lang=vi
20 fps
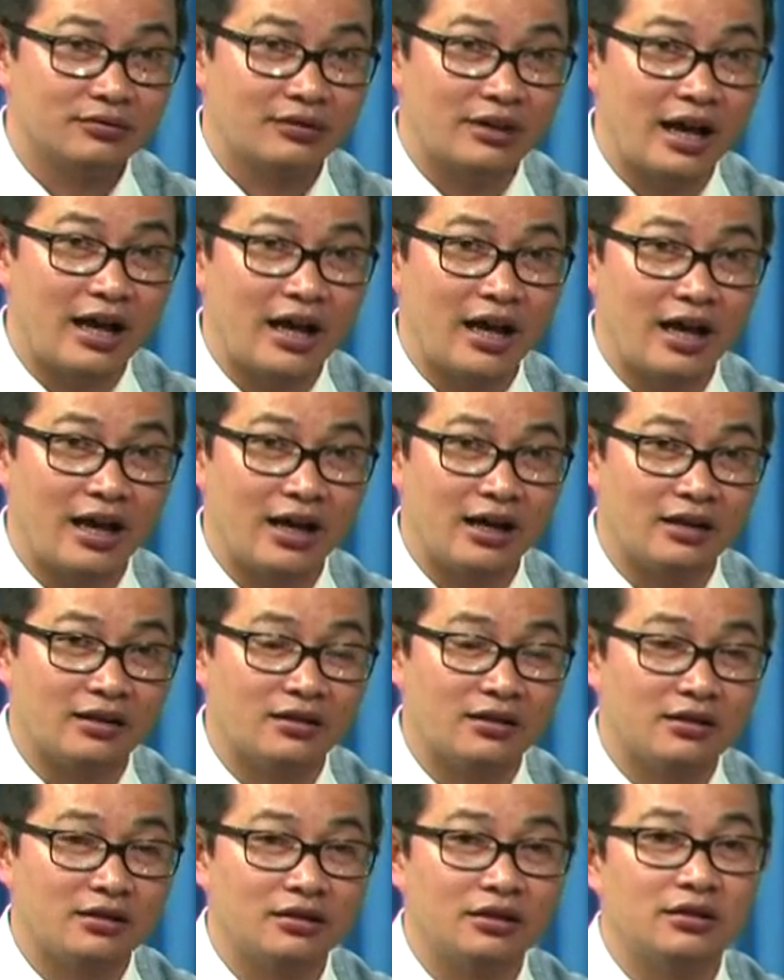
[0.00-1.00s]
à
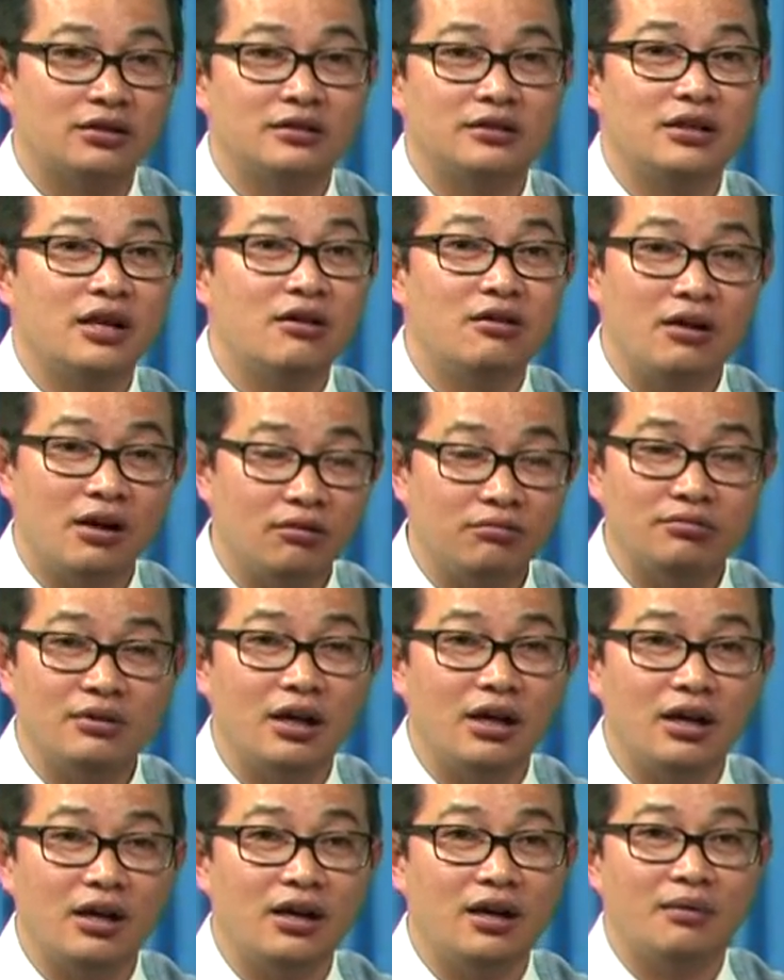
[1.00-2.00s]
nhiều lúc
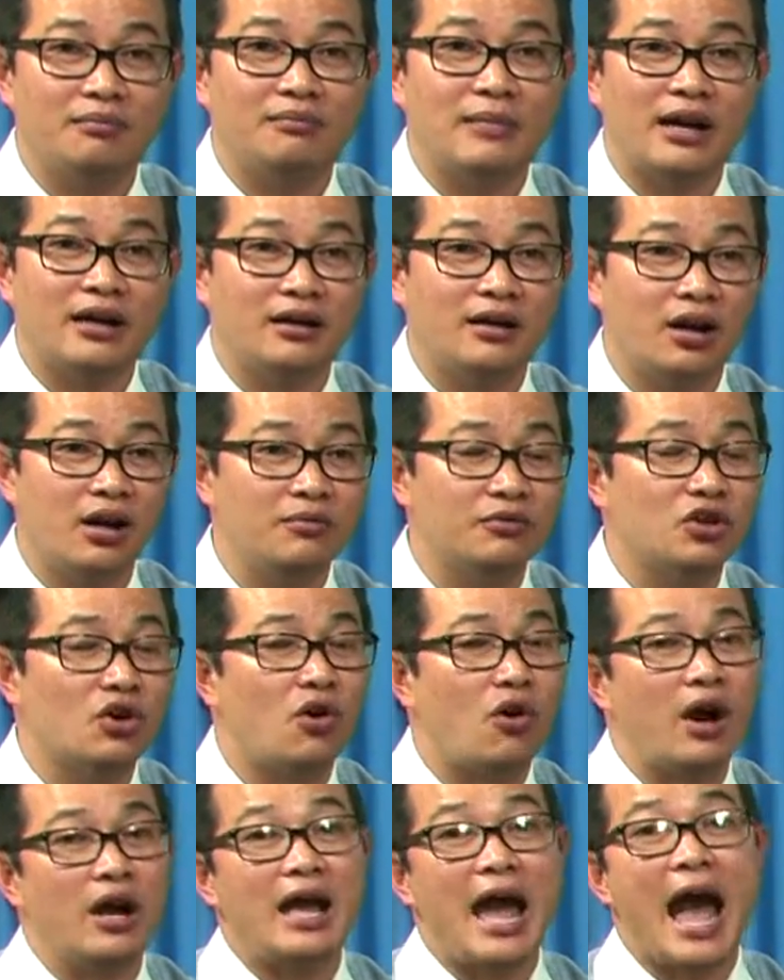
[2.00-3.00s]
uh, bạn nói tôi
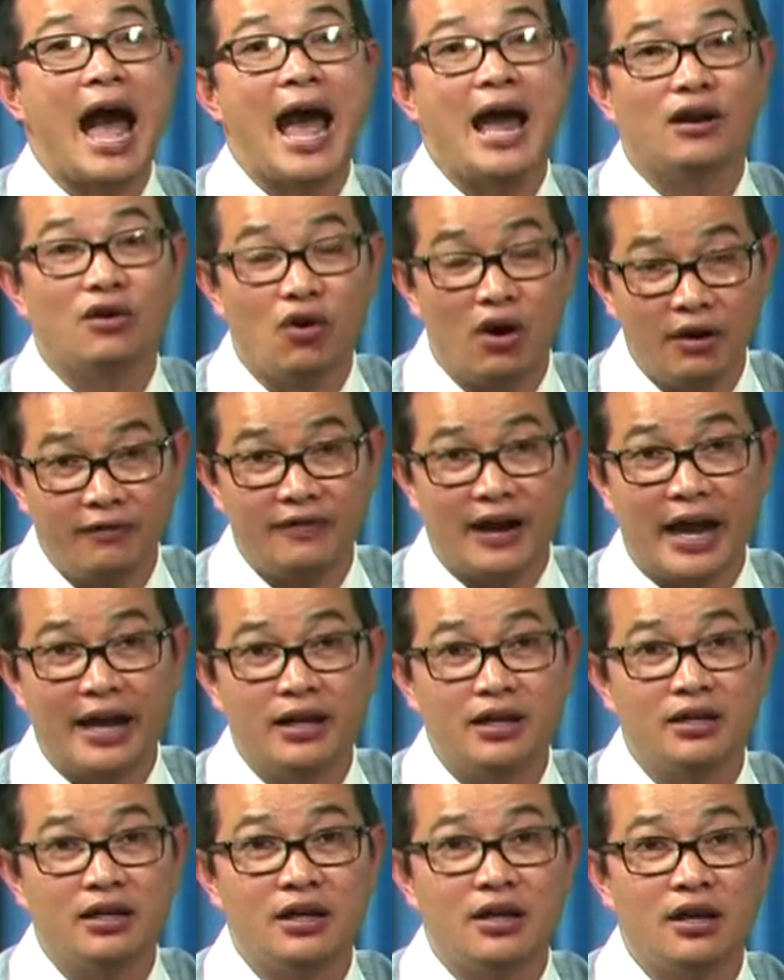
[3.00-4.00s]
hỏi ai nói
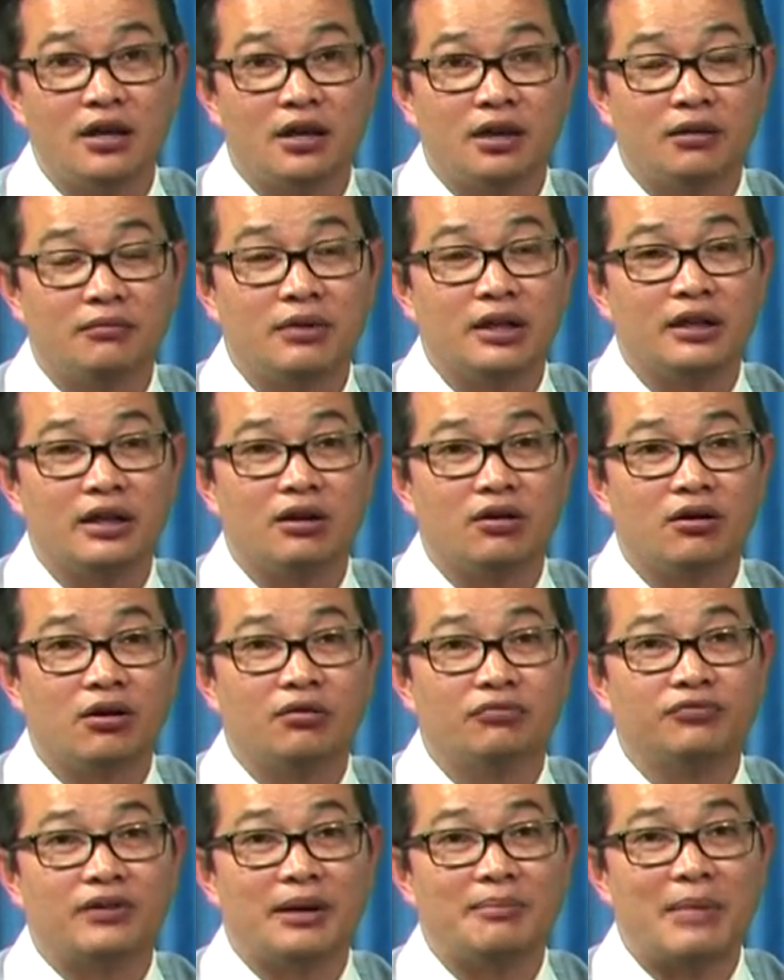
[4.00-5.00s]
vậy nó kêu
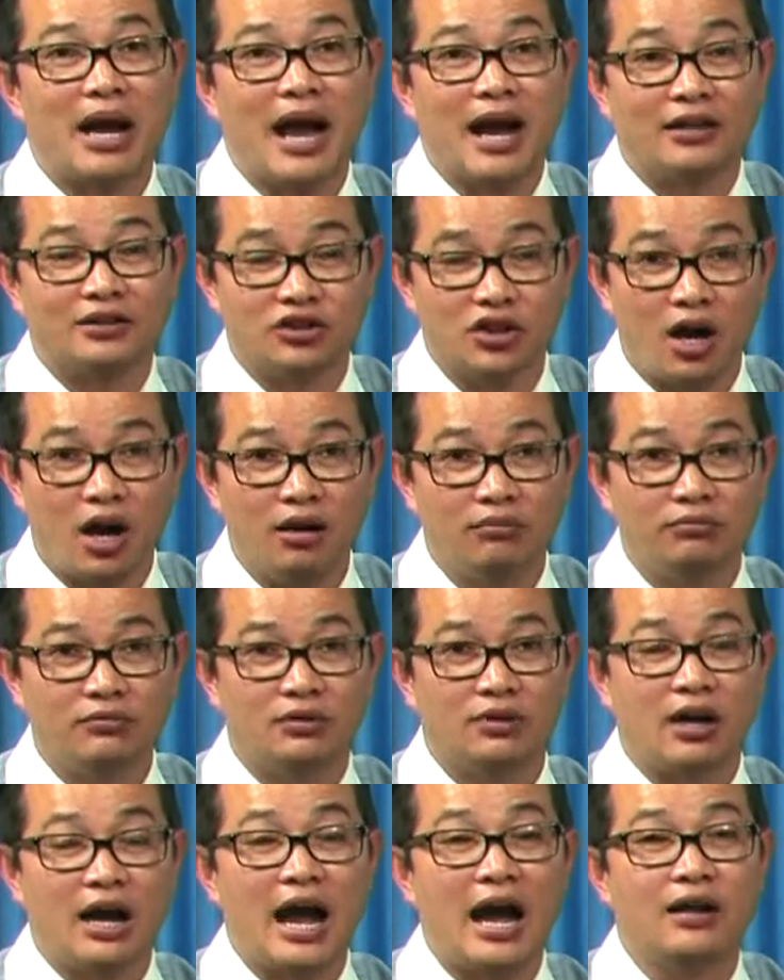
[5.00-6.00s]
ông phải bà hàng xóm
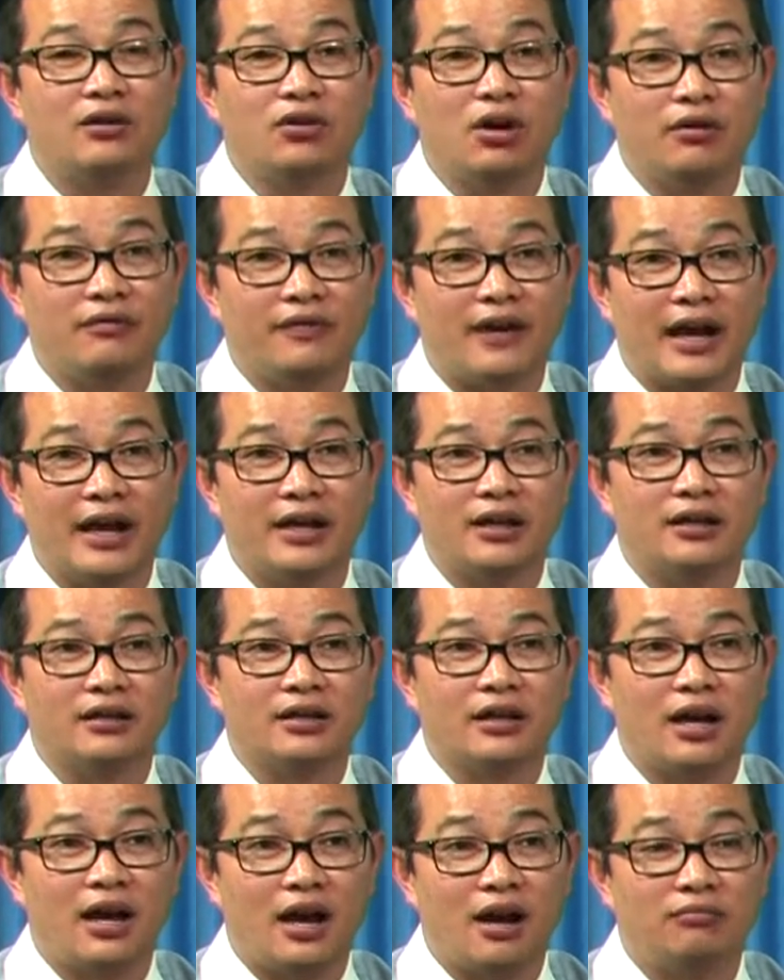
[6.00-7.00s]
rồi ai nói vậy
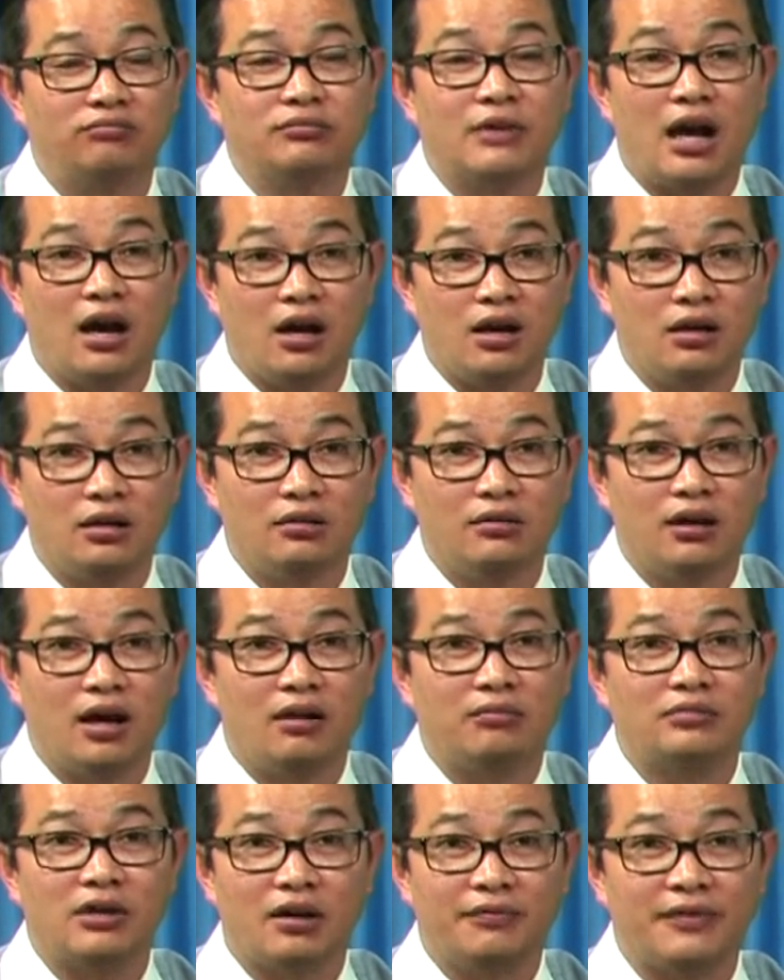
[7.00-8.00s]
cái ông đó
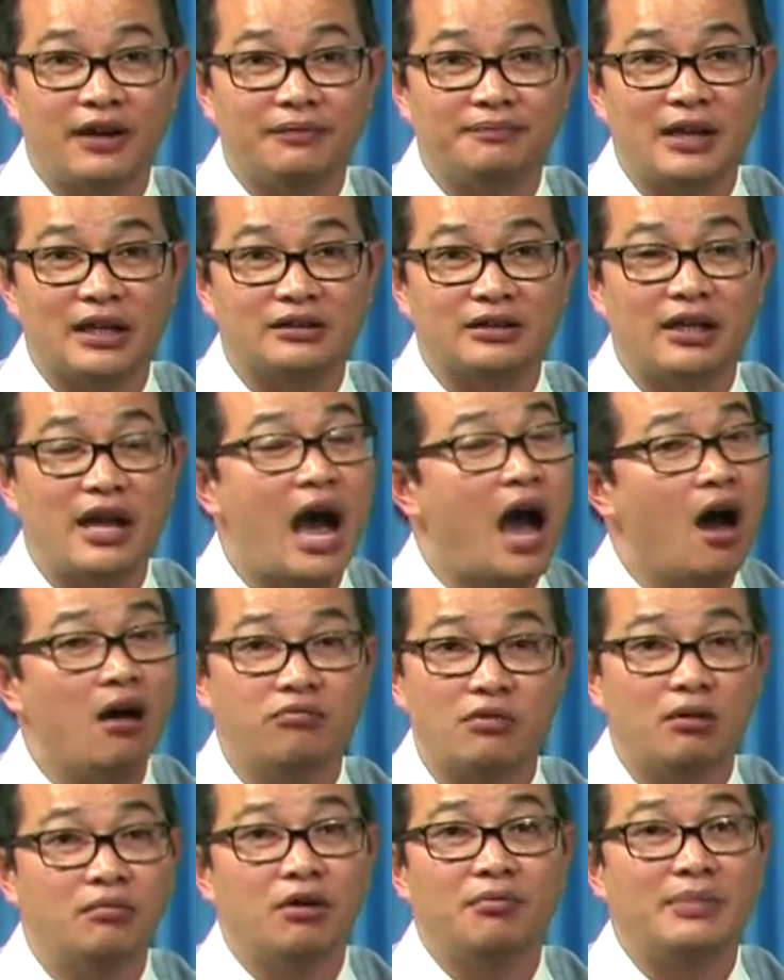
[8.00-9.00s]
ông đó phát bác sĩ
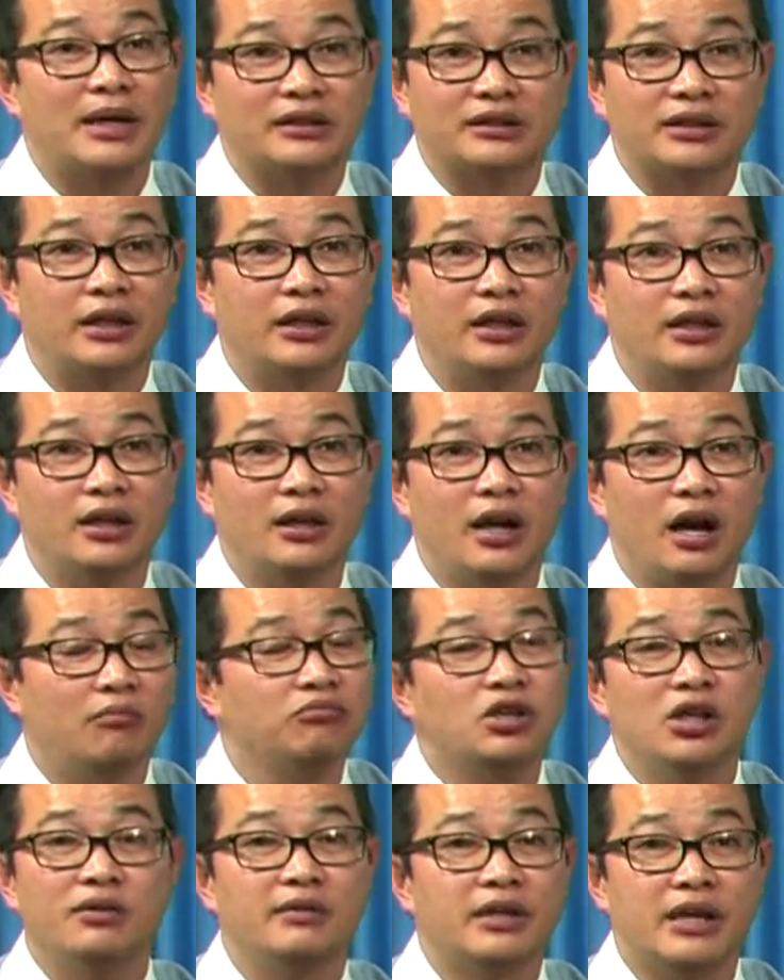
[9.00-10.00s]
không ông không bác sĩ
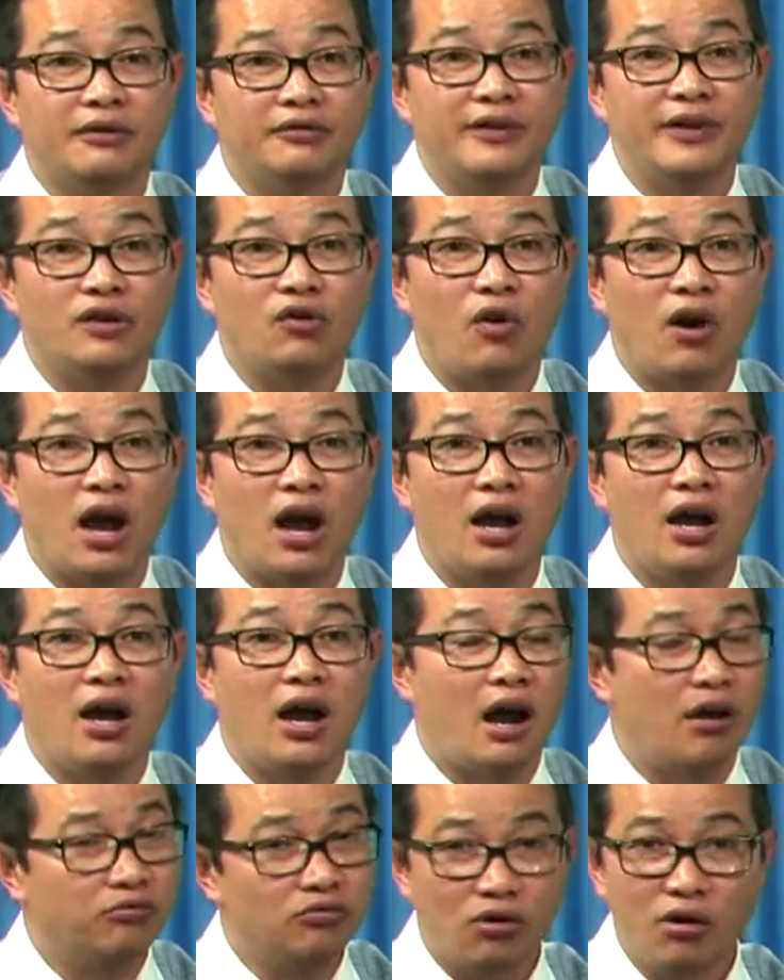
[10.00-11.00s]
ông chưa bao giờ vi khoa
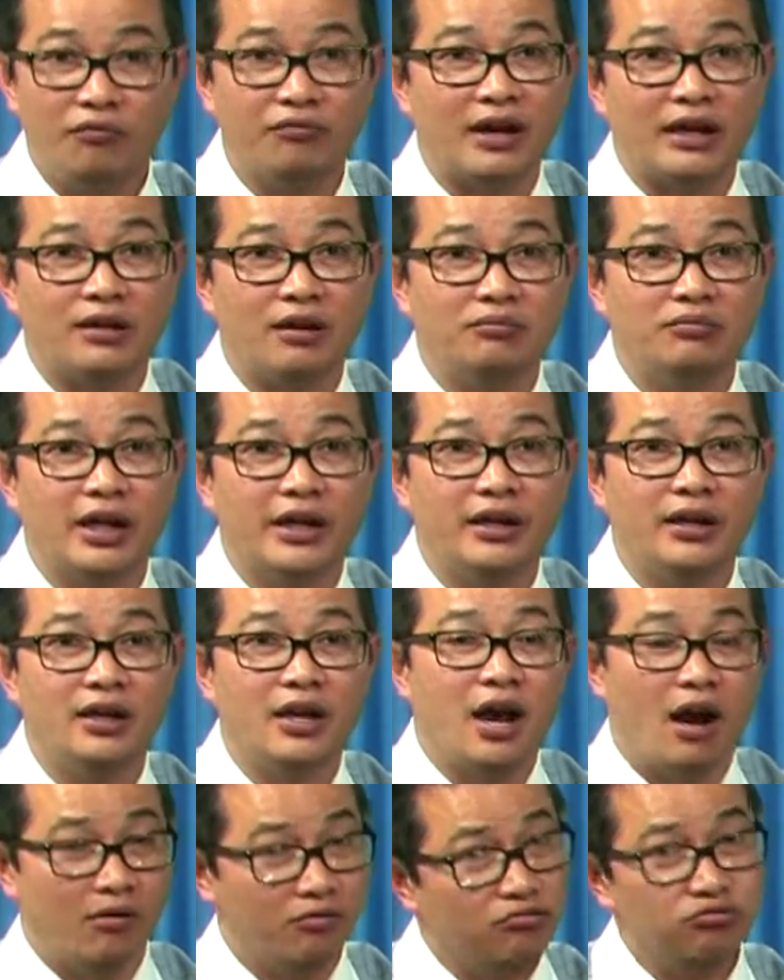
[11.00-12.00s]
ông cũng không phải đông y
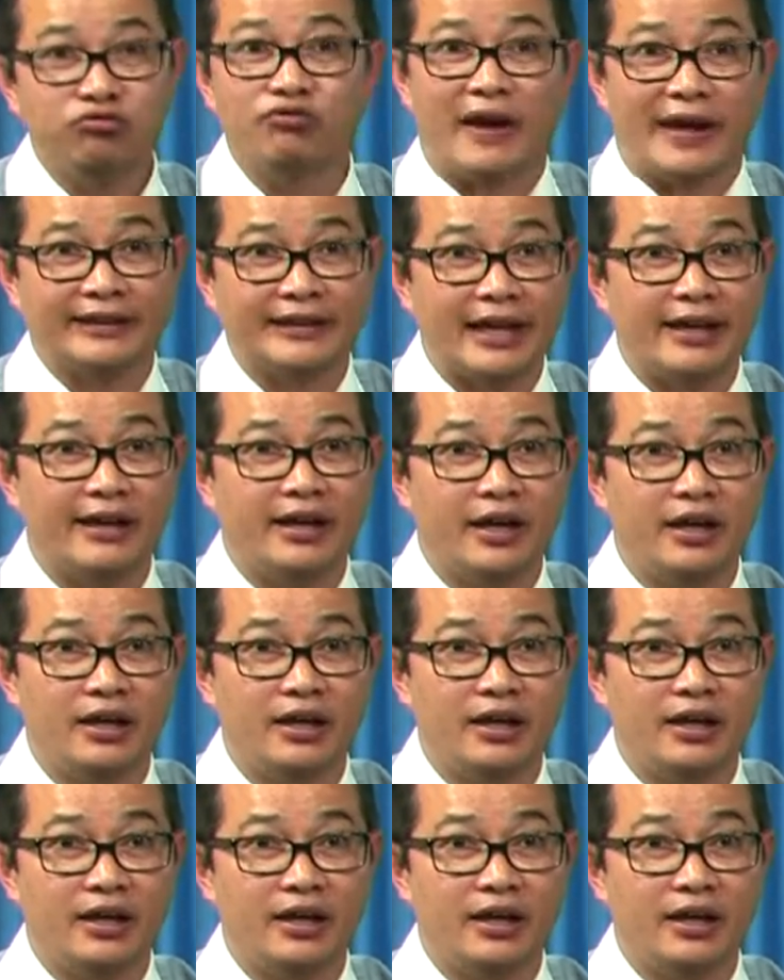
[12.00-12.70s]
ông không phải tây y